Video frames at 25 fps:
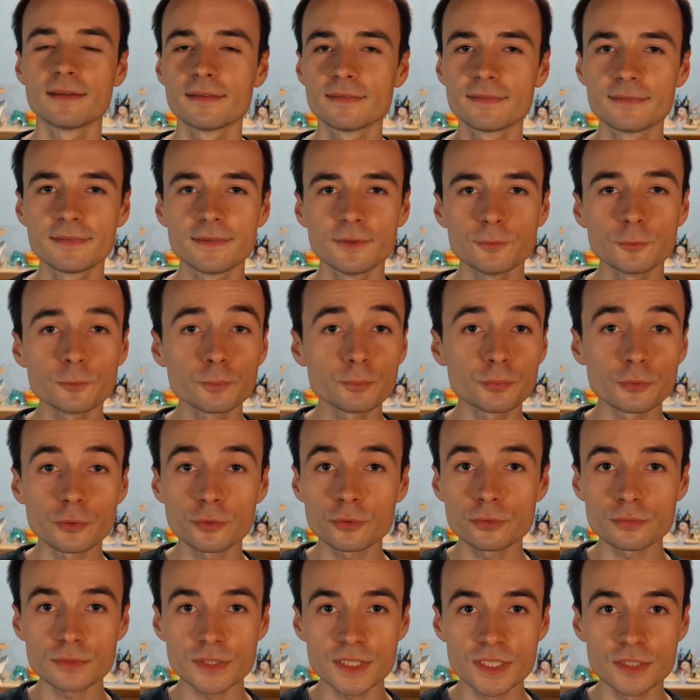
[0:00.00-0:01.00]
Sinon, pour
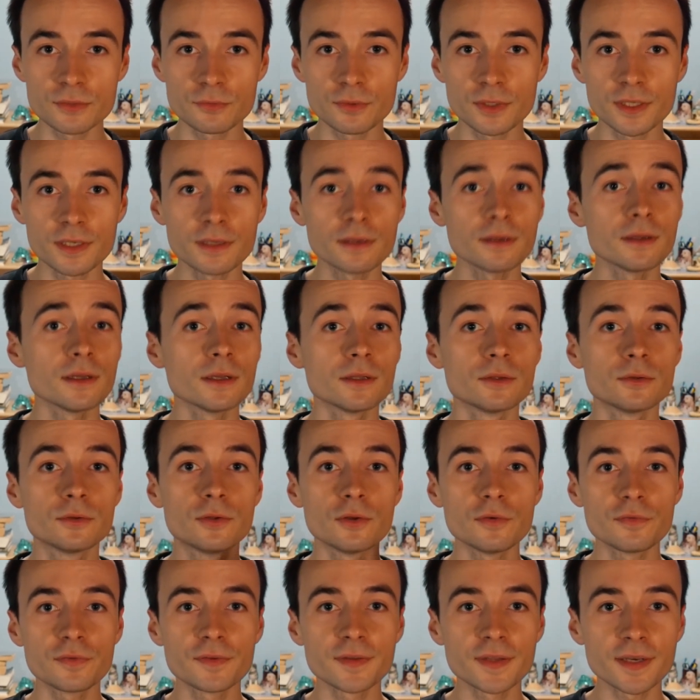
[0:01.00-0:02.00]
continuer,
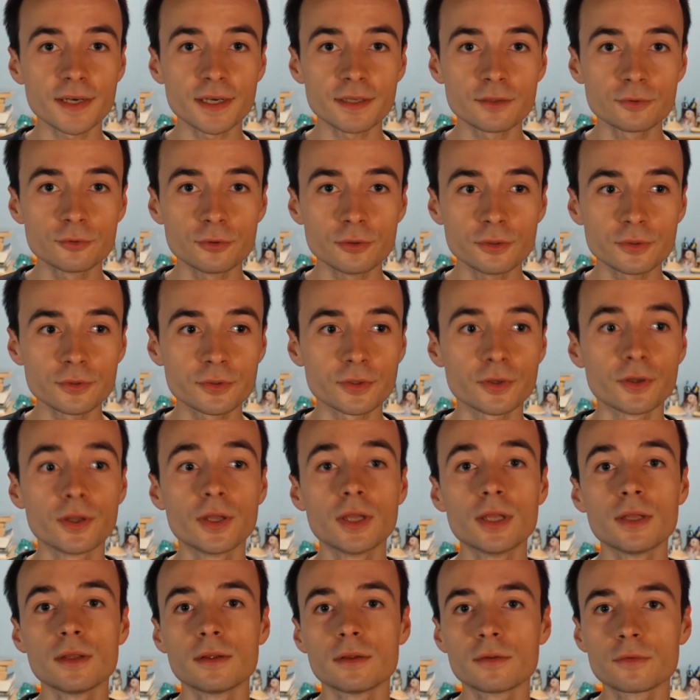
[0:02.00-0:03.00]
devenir adulte
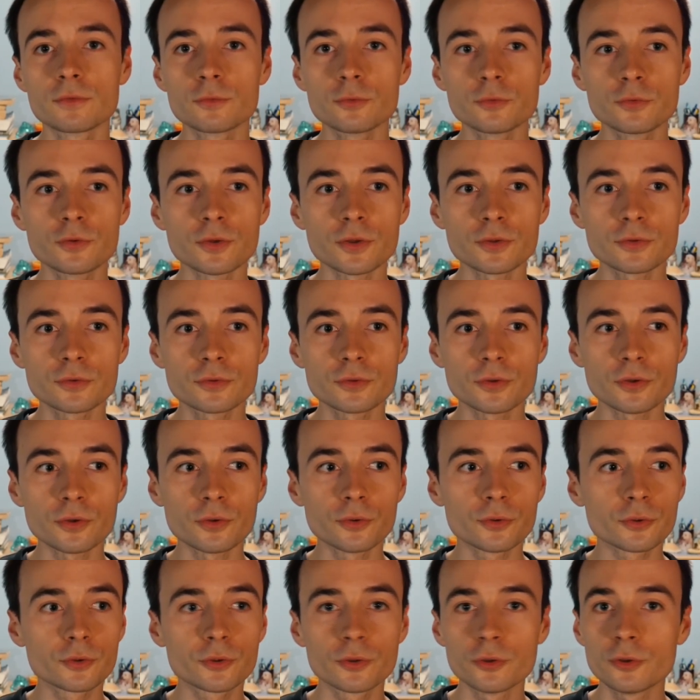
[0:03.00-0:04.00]
sous-entend
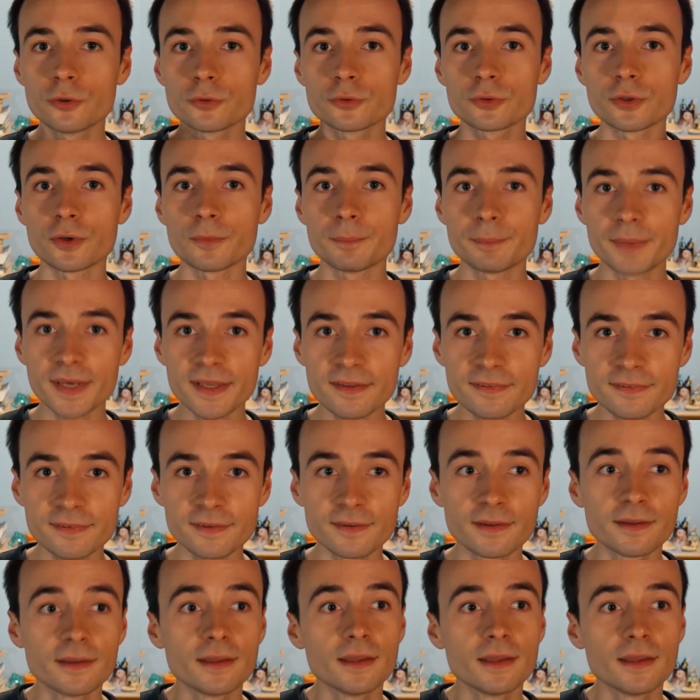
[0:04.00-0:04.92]
euh, que le temps passe,